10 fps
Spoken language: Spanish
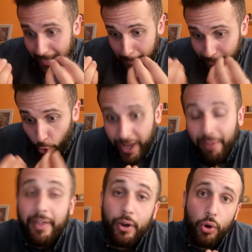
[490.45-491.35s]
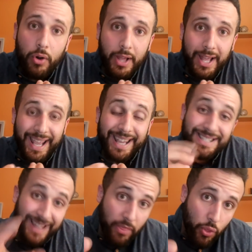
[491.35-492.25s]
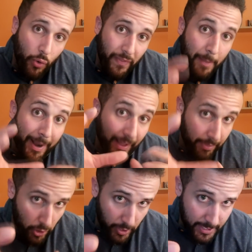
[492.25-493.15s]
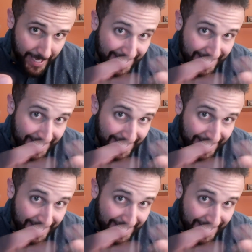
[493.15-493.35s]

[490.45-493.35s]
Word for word: que me toque hacerlo estando de vacaciones.